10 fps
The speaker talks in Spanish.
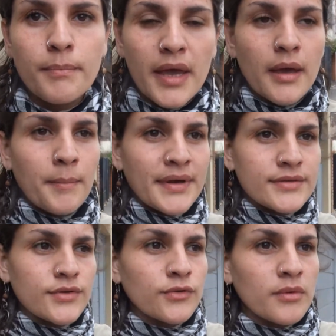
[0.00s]
eh, por
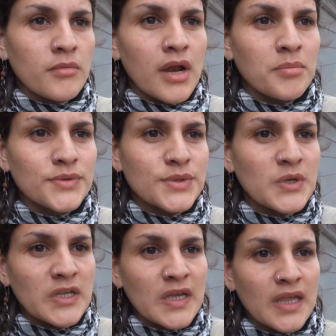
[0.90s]
eso tuvimos la
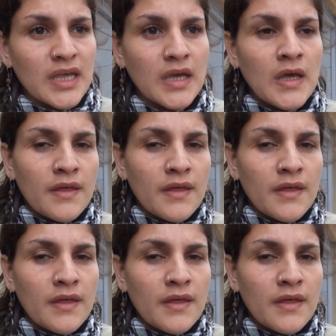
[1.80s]
posibilidad